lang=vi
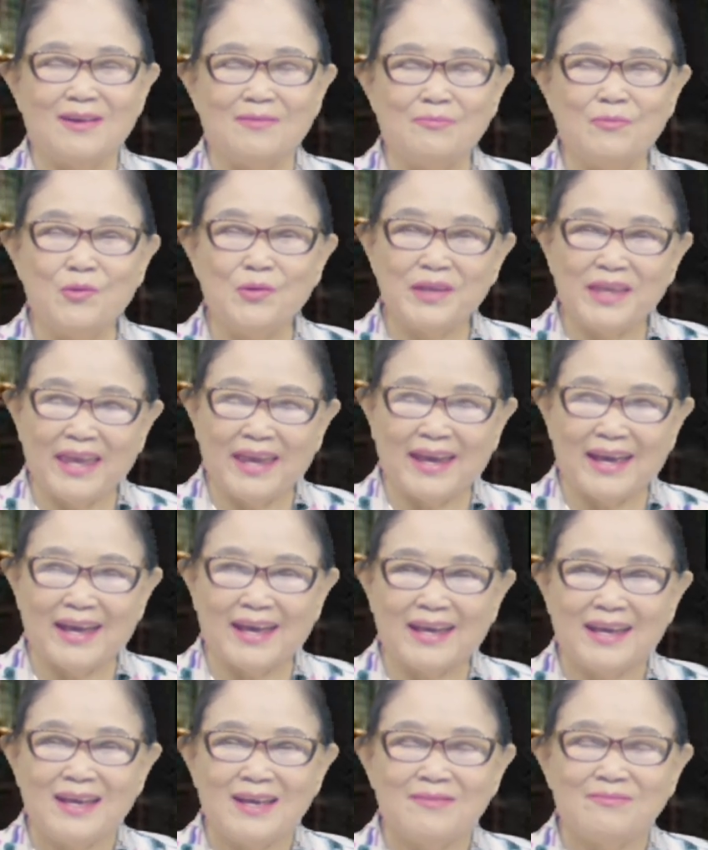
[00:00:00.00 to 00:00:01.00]
mua
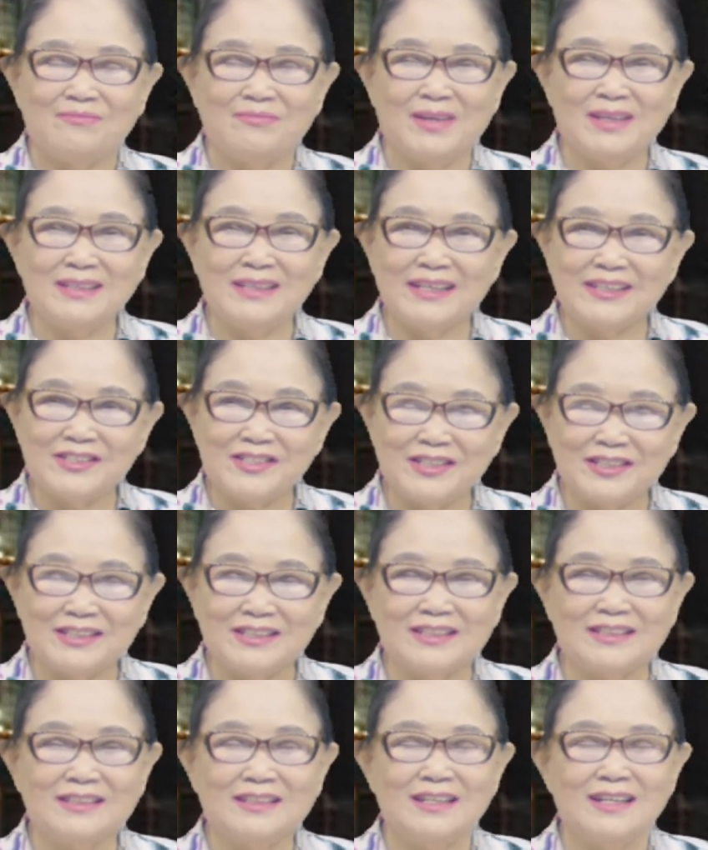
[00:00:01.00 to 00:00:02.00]
nhà mới ra
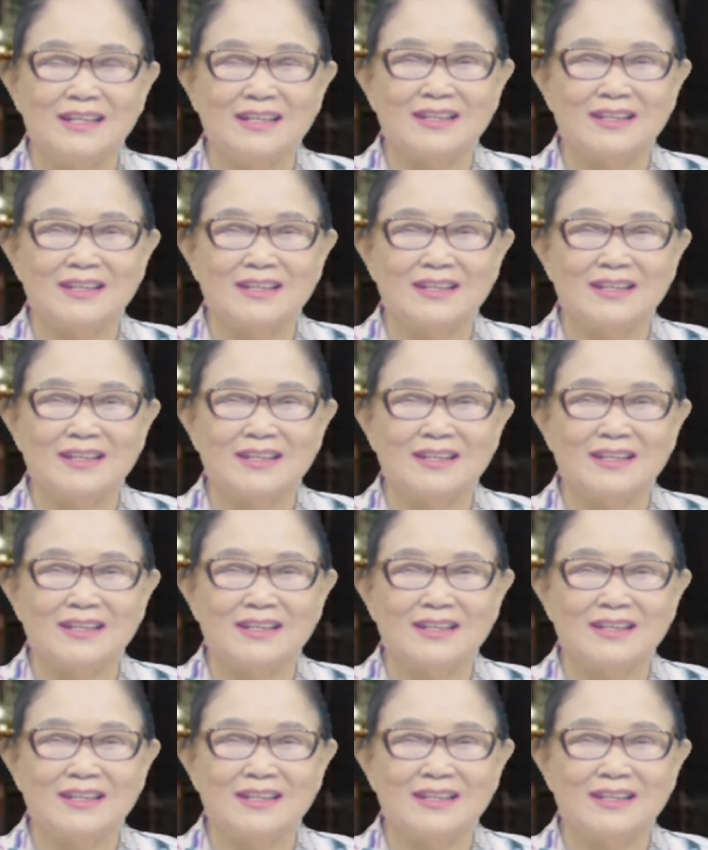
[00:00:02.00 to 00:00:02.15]
trường